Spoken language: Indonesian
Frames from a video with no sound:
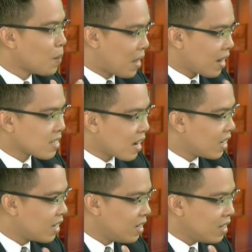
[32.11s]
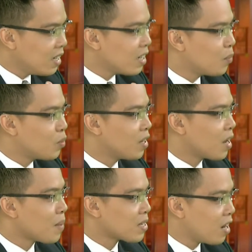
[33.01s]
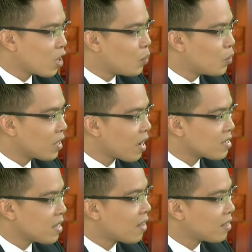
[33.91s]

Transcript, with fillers: memberes dibereskan ini, kemudian masalah komunikasi